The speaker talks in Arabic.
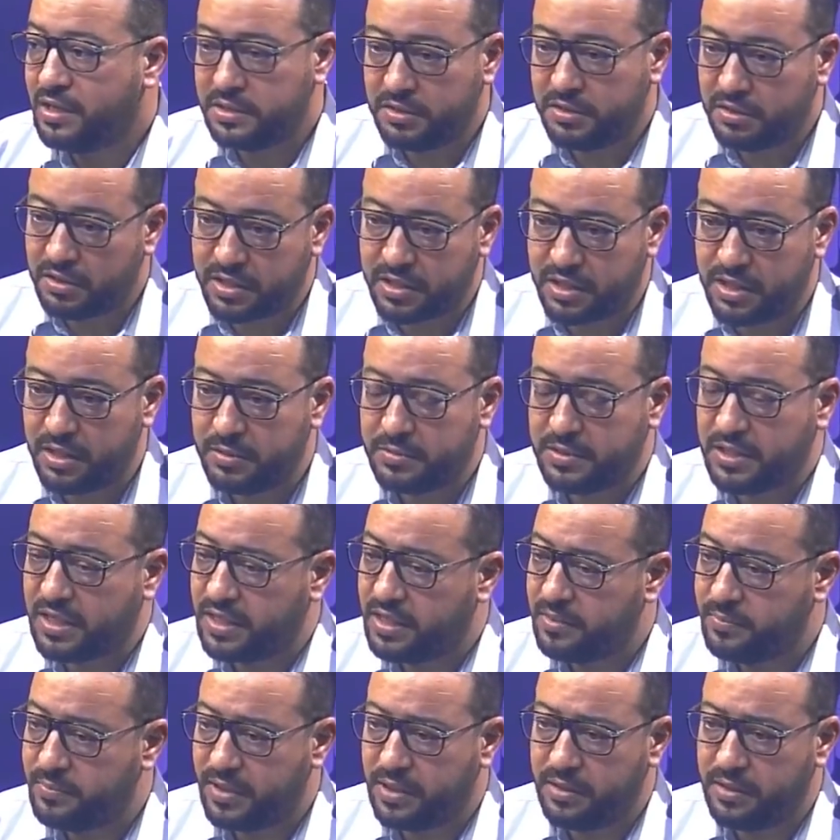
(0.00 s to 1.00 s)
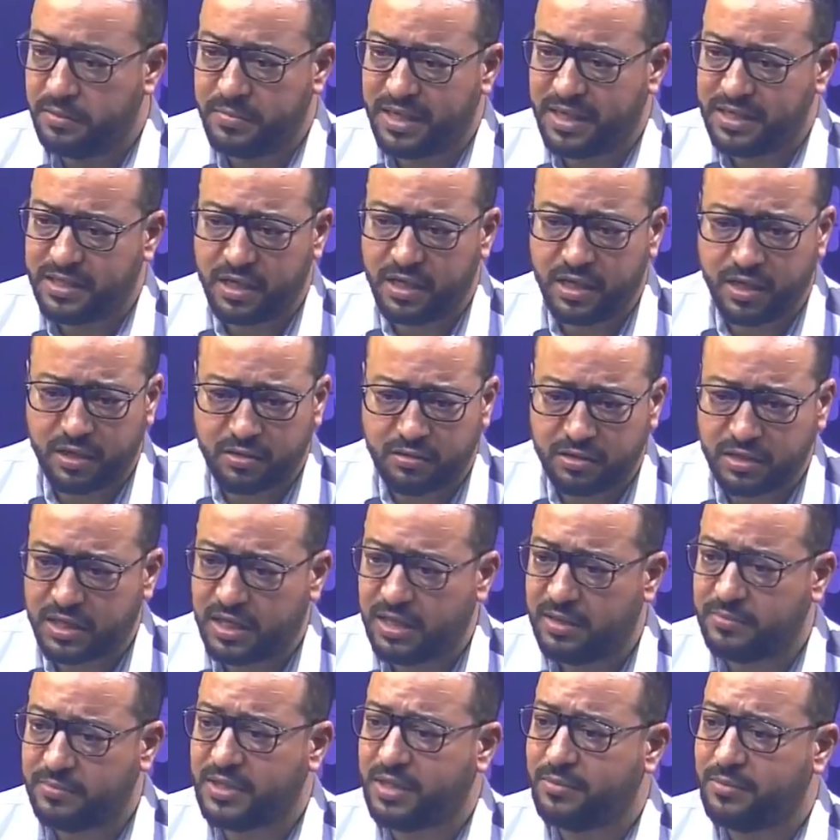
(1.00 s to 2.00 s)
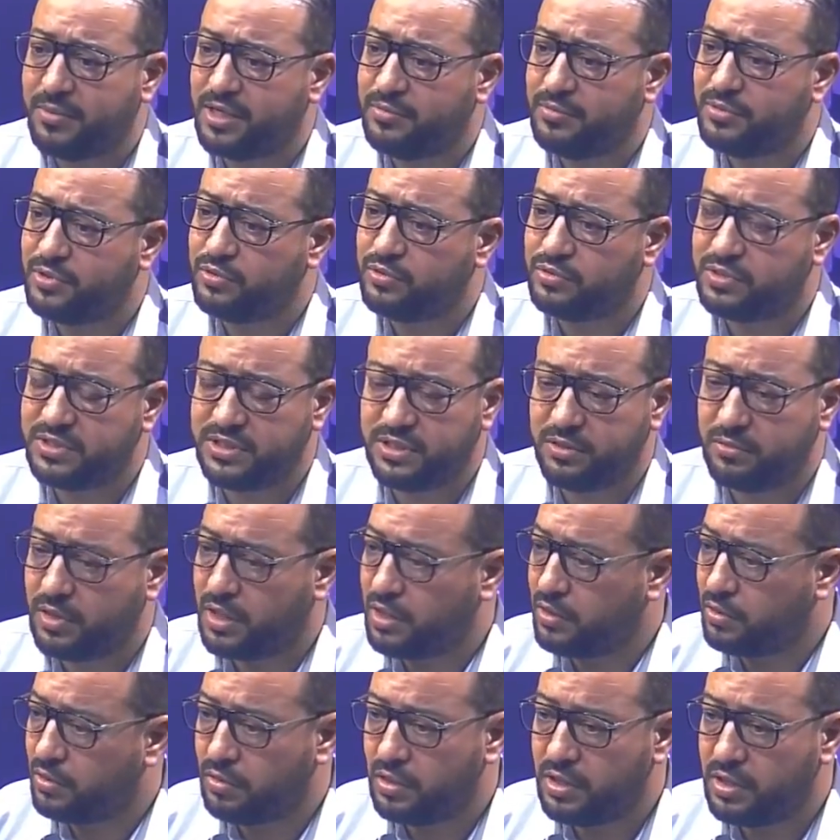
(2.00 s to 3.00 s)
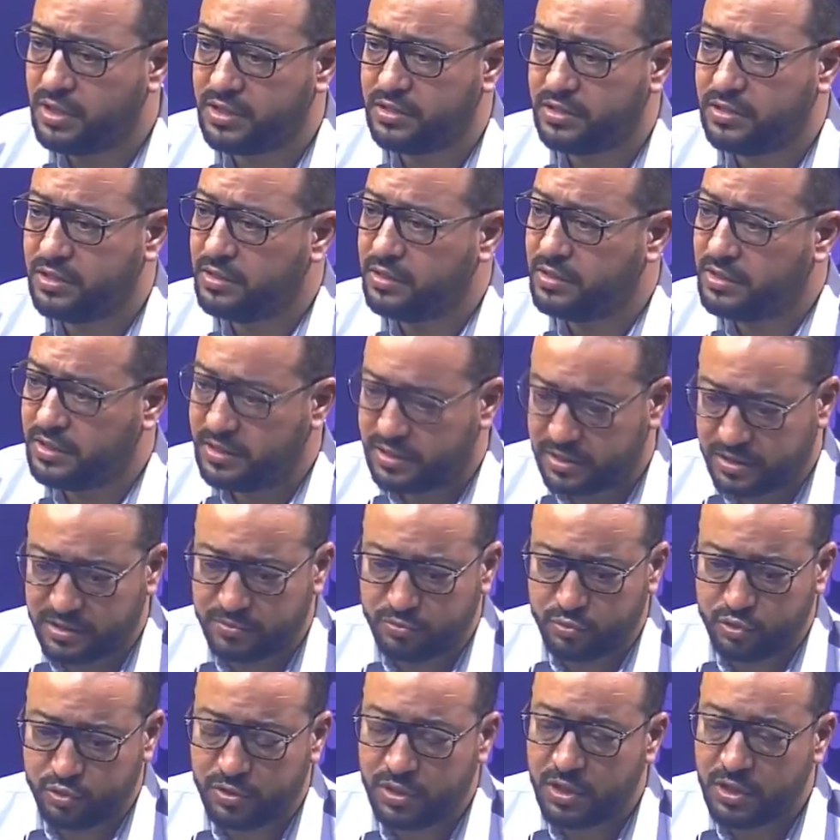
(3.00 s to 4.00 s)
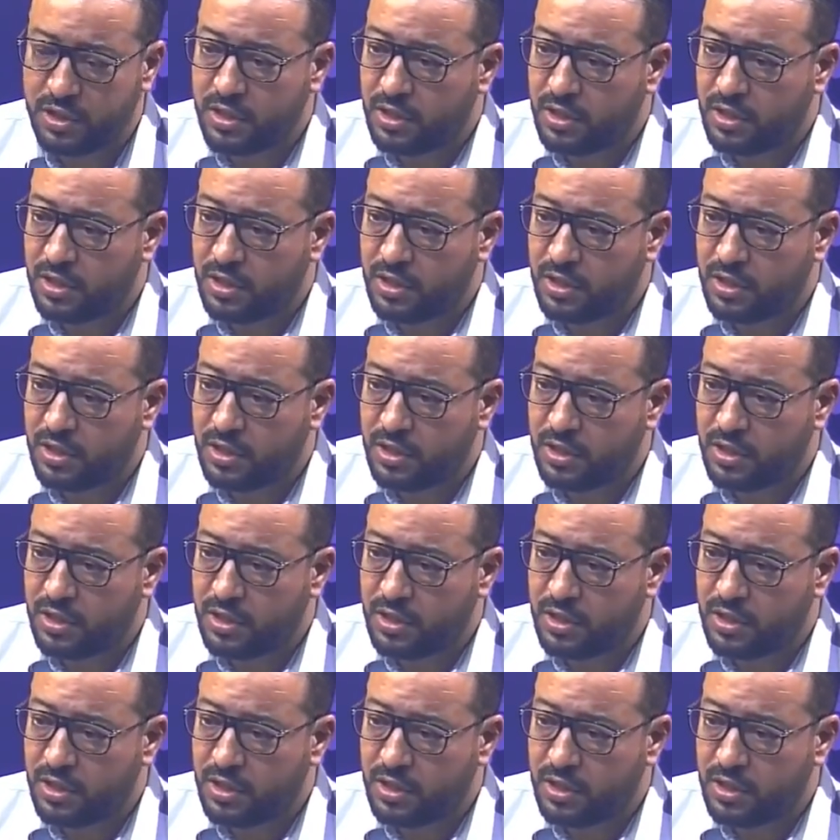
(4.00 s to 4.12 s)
دونك تقريبا معناتها لي كونترا نتاع الملعب التونسي ولا الكل يتخدموا